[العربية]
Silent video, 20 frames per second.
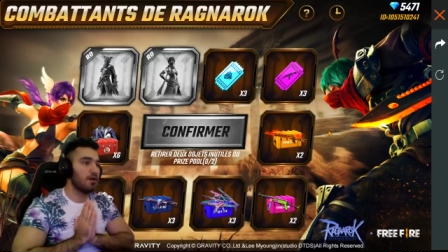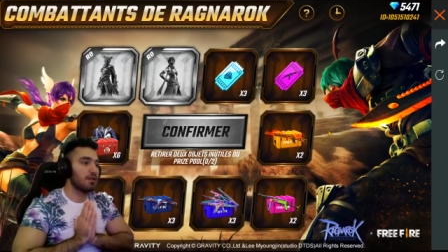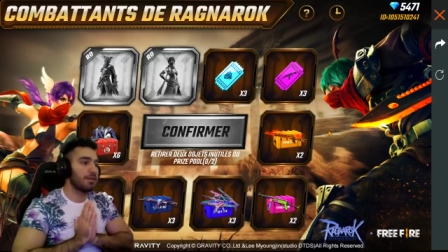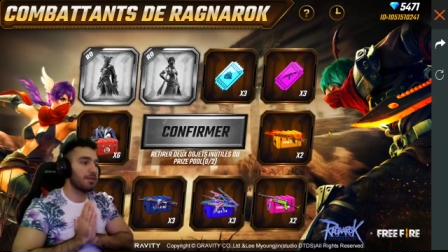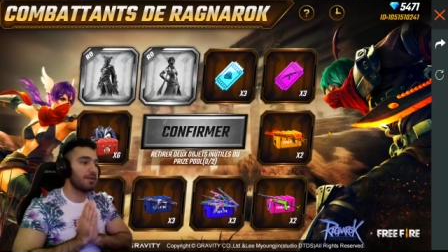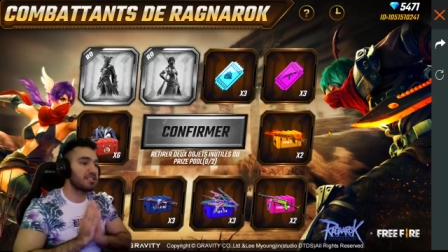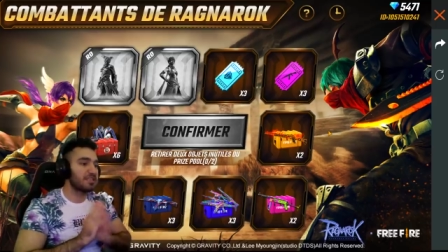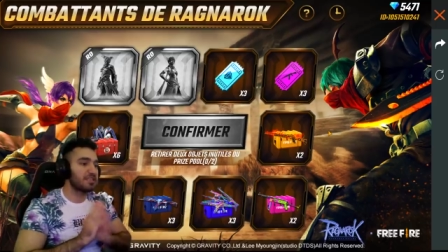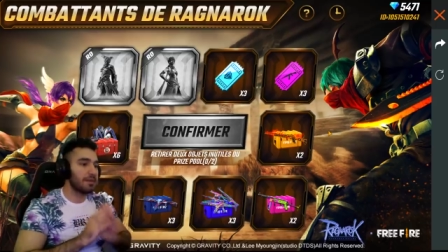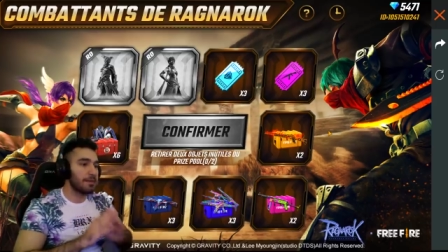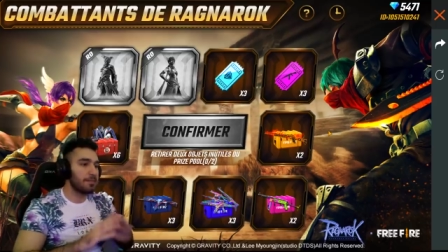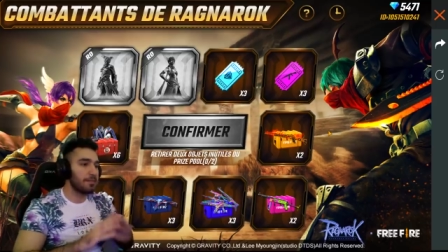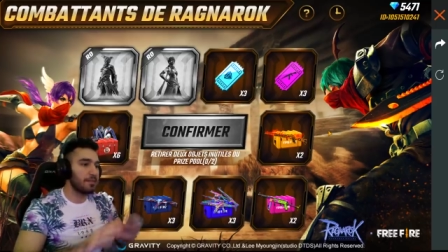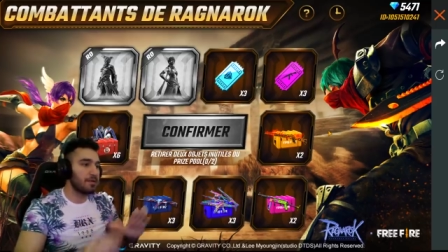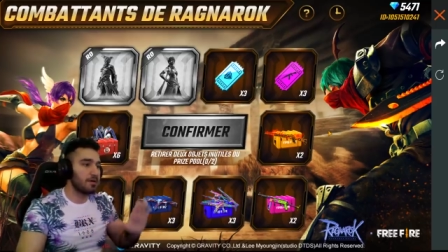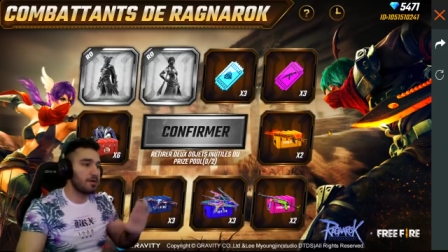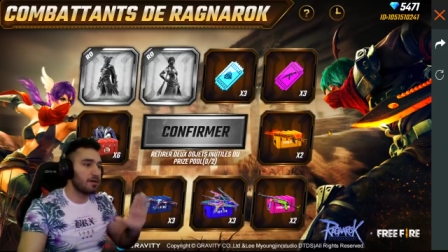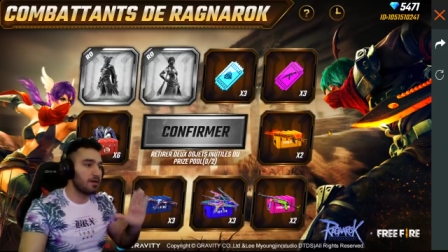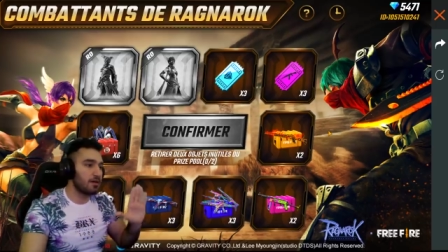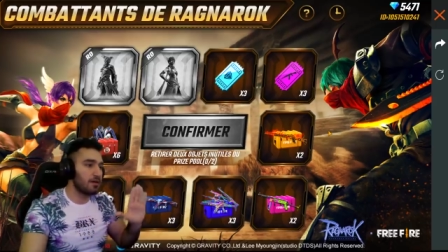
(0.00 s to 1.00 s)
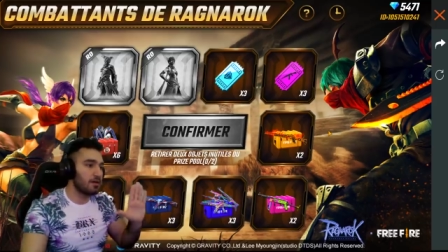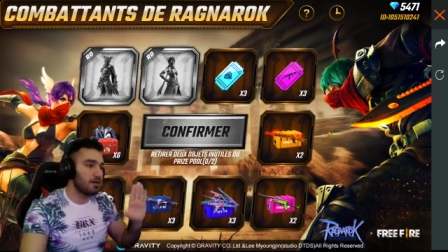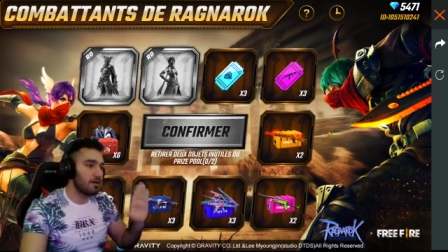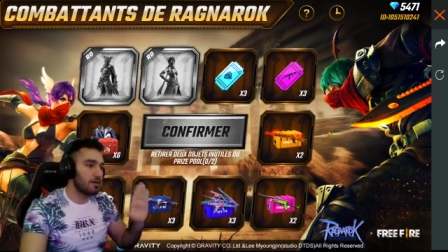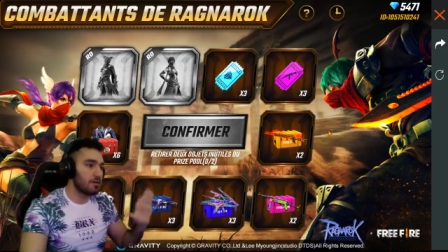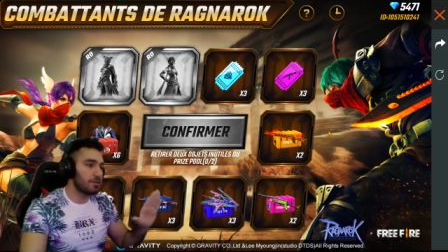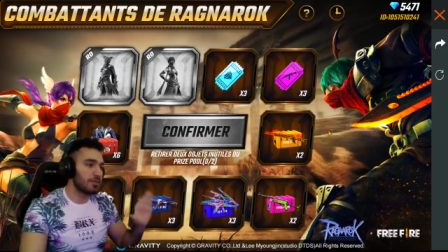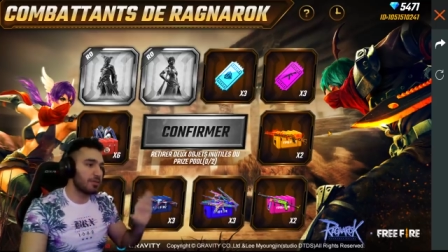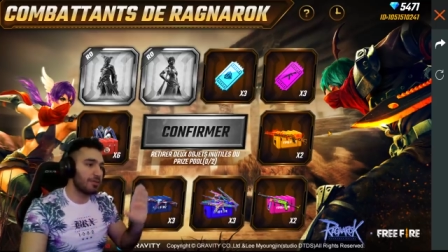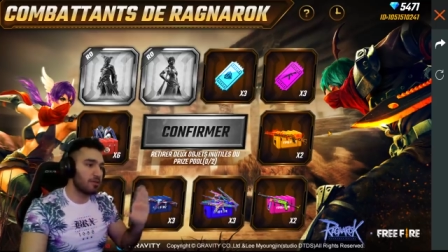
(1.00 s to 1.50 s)
طبعا شباب
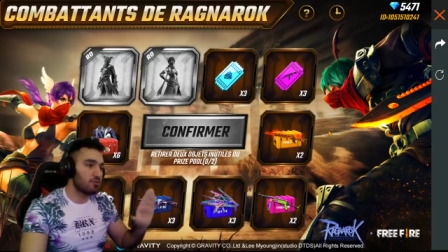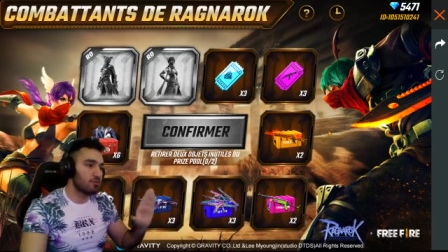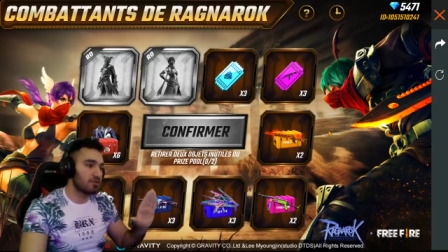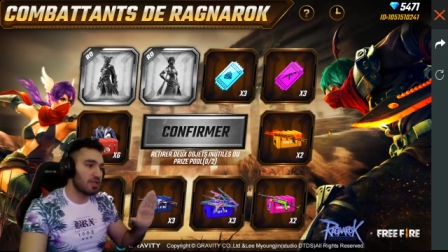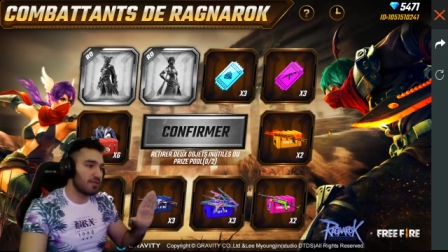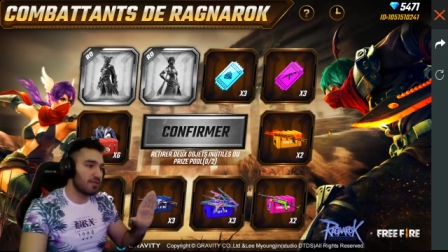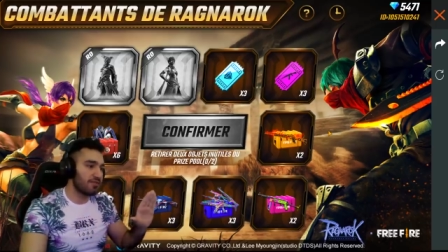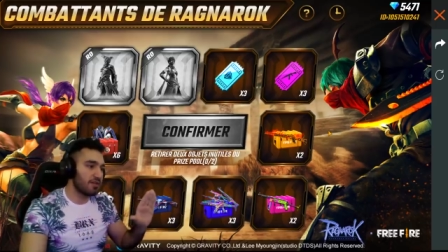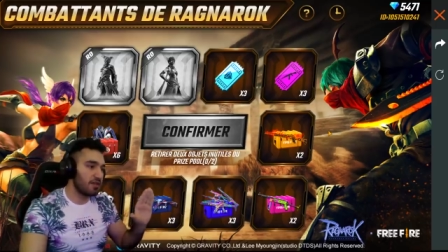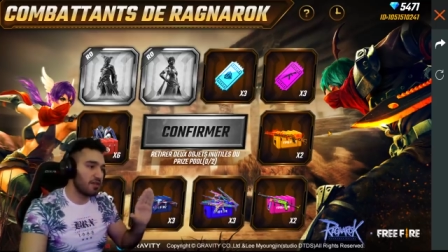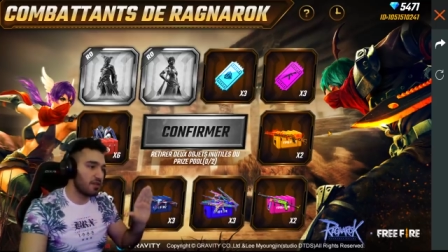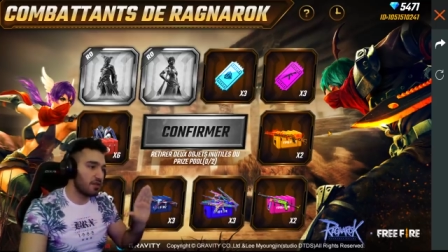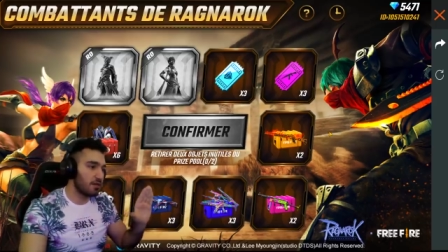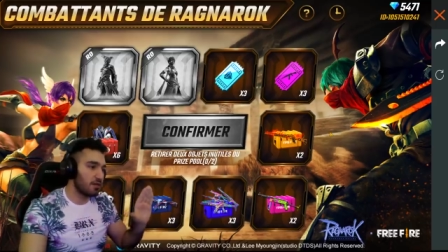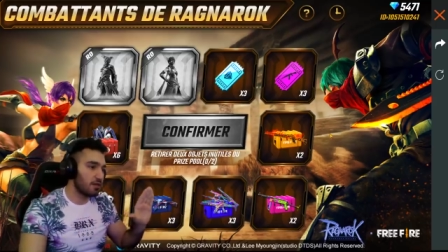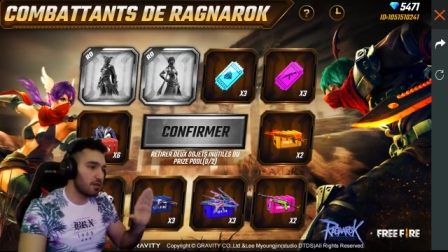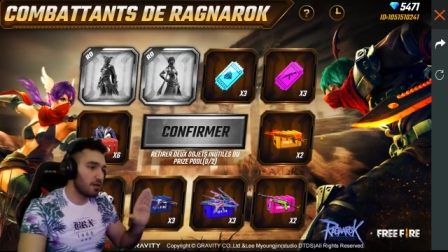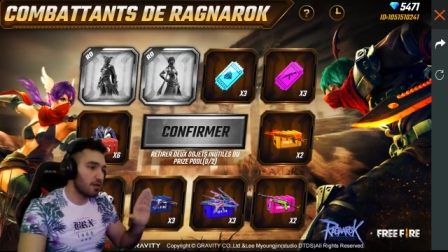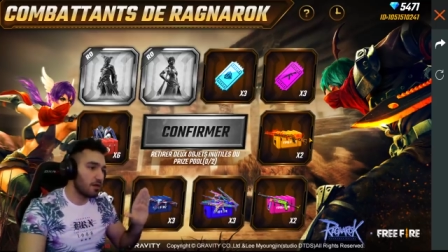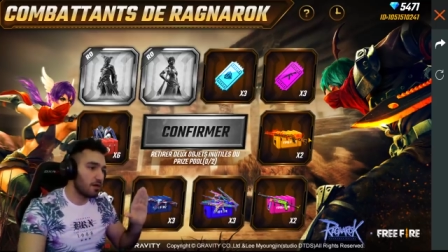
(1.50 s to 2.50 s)
آه مثل ما انتم شايفين